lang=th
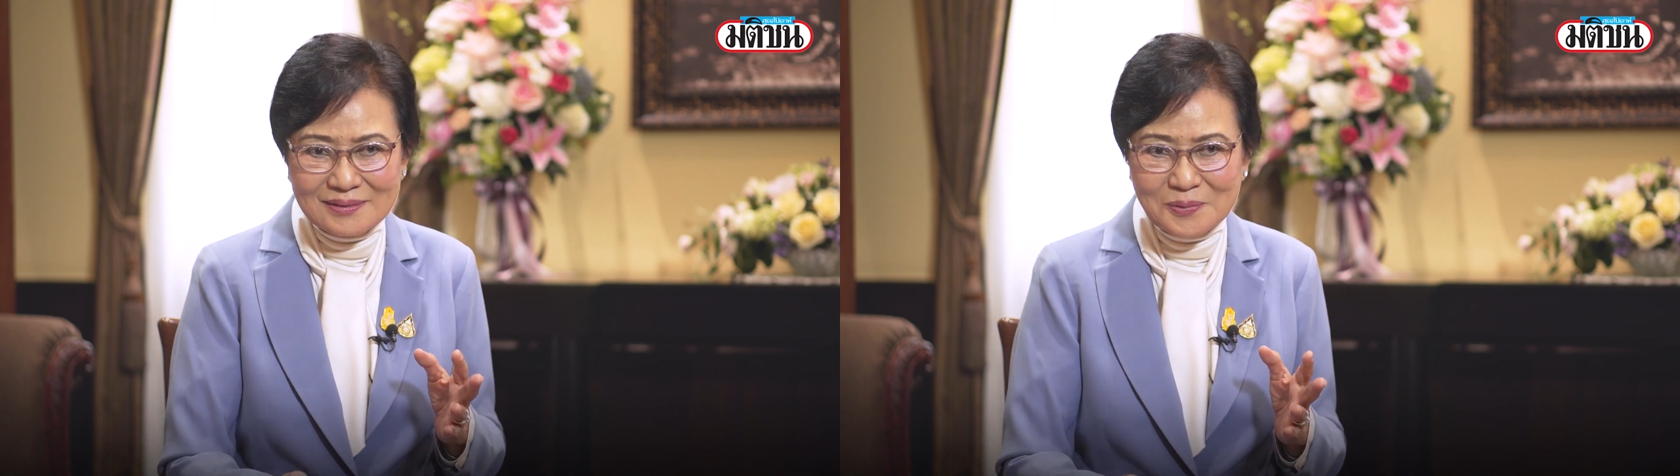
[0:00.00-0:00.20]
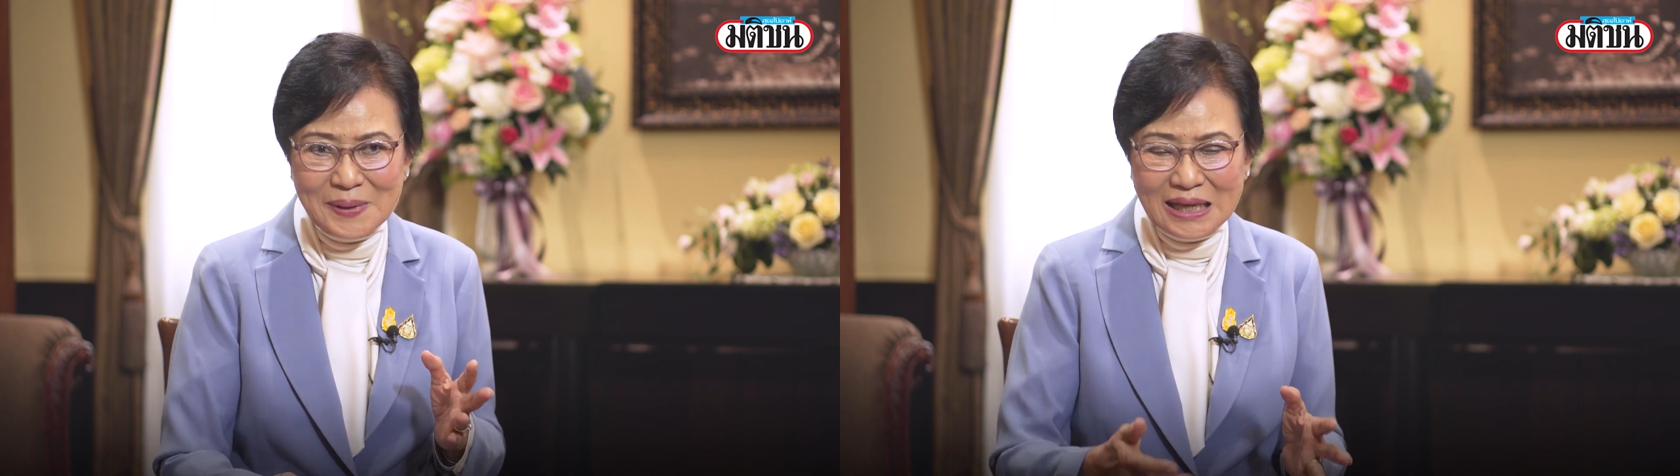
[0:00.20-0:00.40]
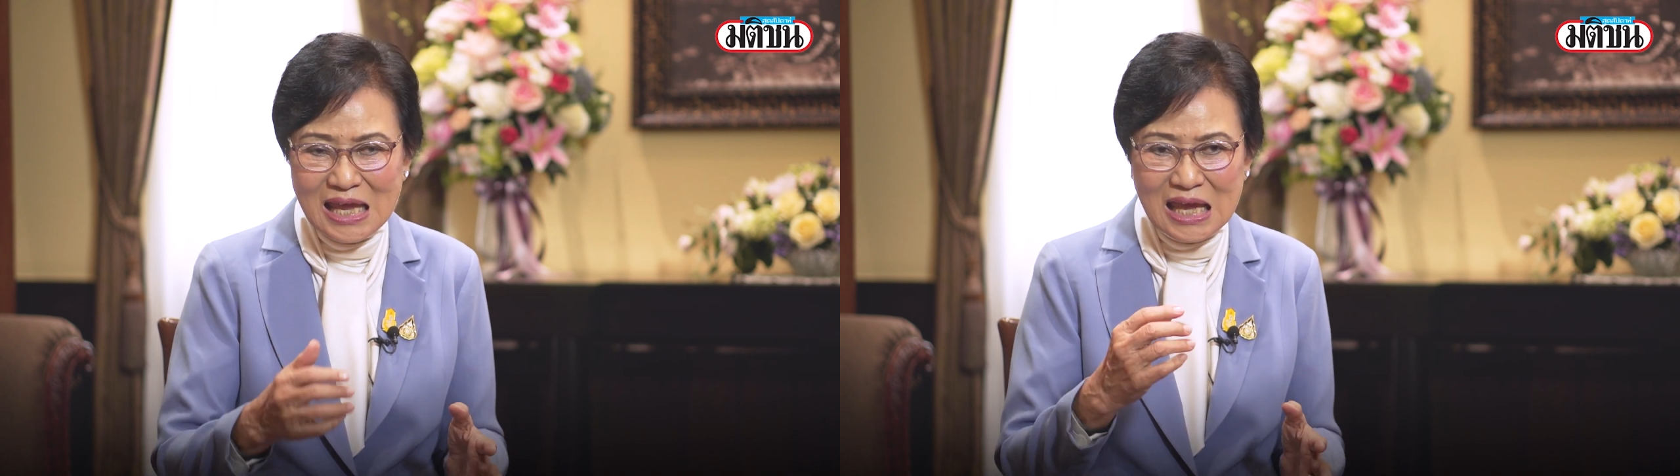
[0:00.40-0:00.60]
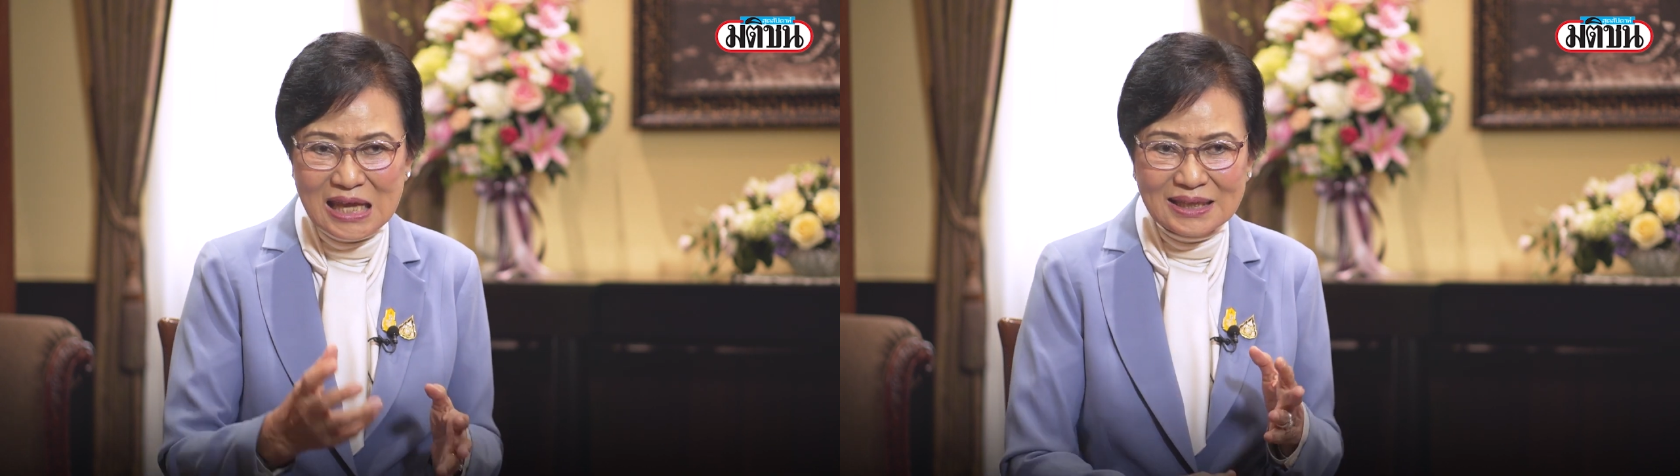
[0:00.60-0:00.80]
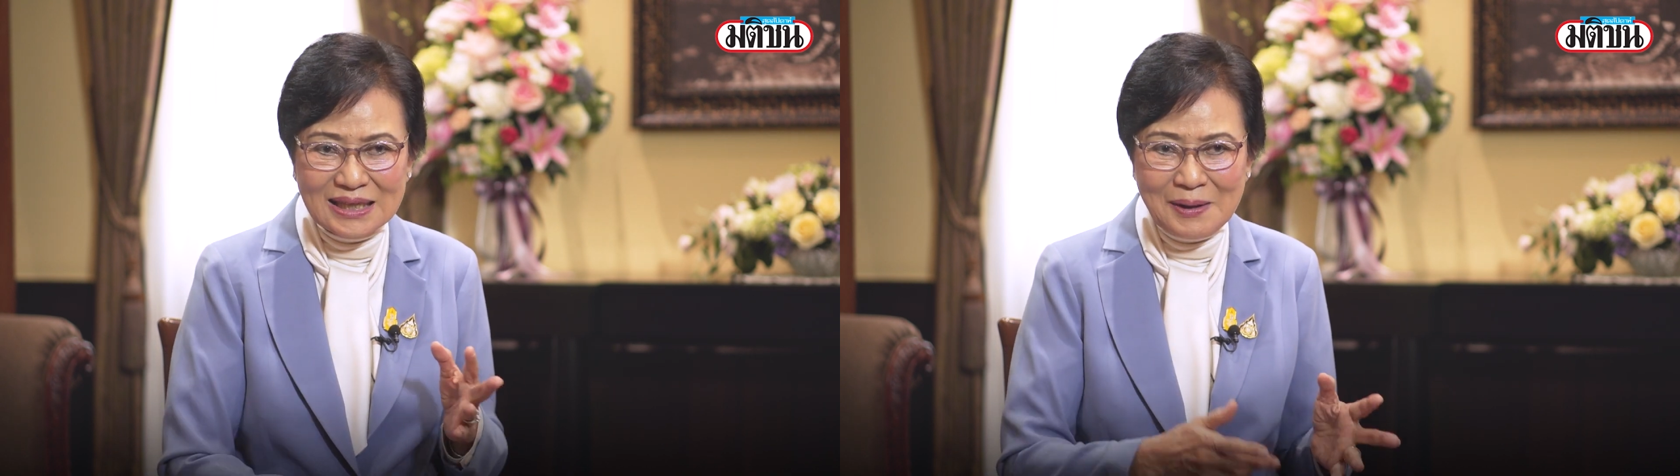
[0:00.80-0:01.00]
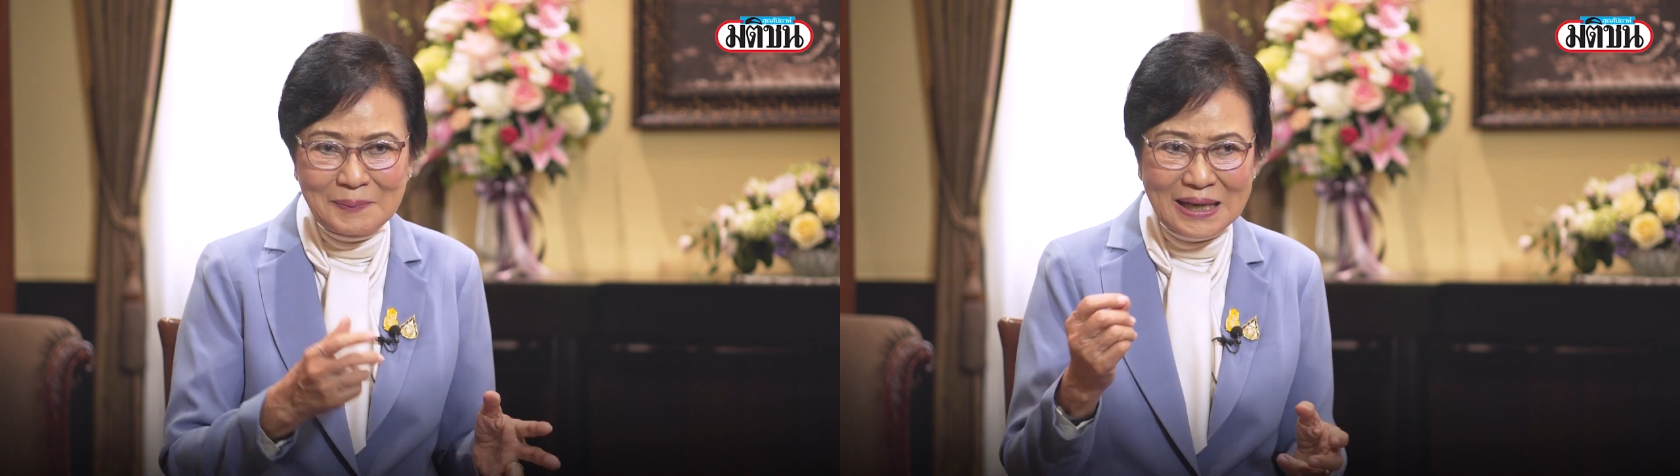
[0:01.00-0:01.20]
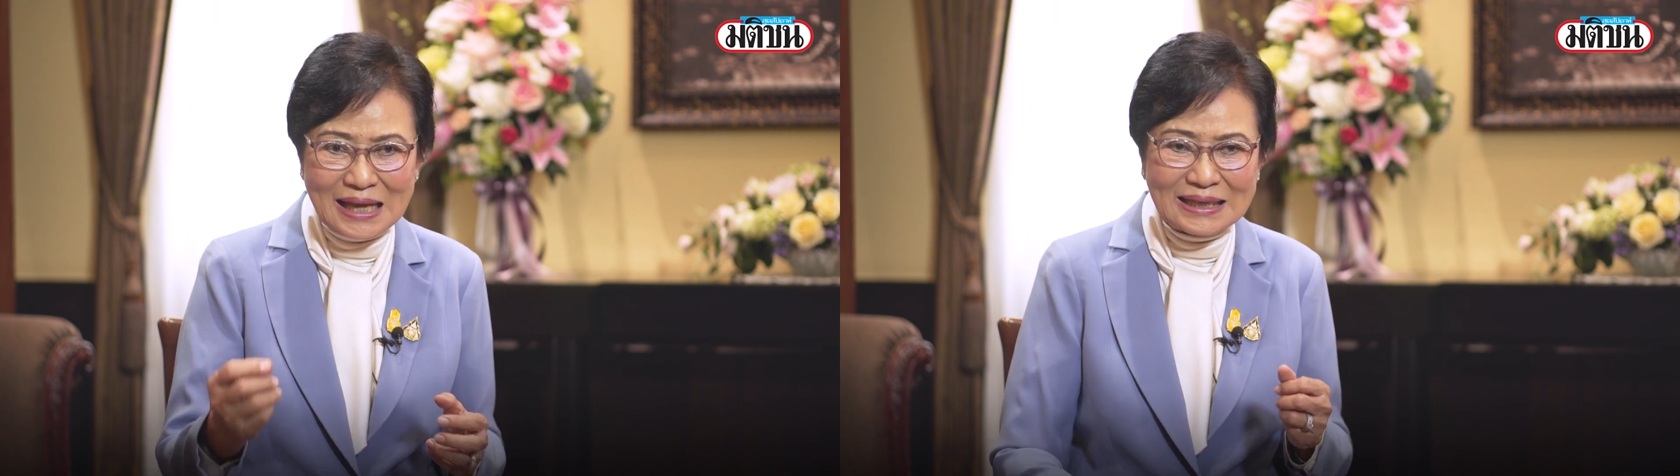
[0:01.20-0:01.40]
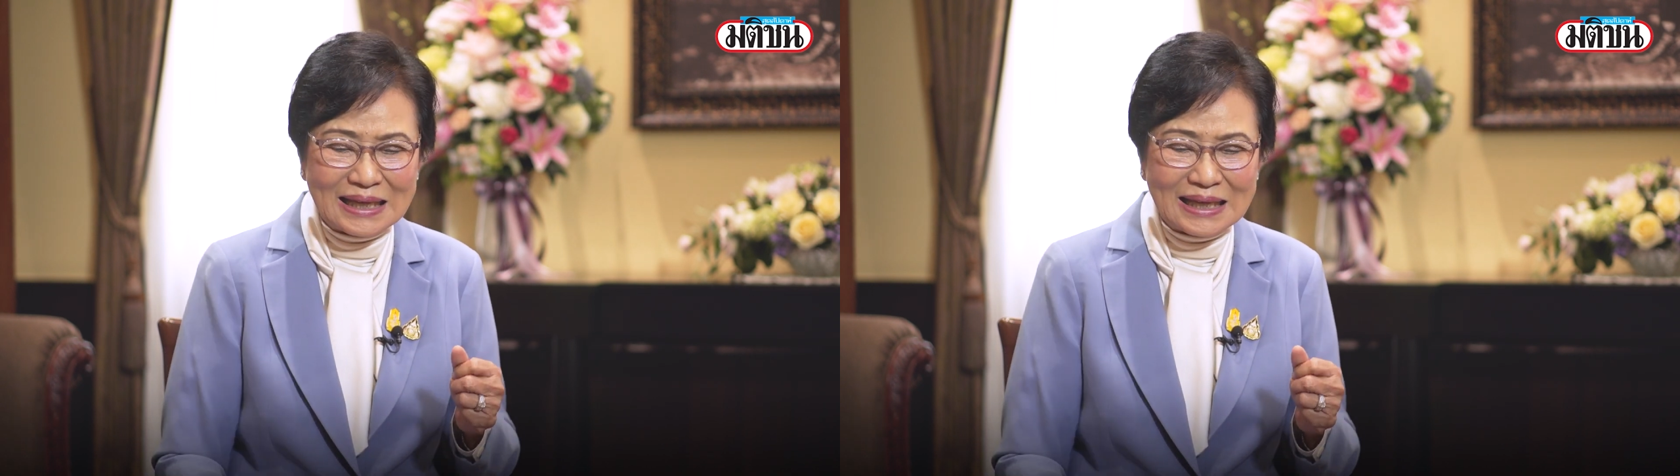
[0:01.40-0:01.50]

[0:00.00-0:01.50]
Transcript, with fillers: อุบัติเหตุทำอะไร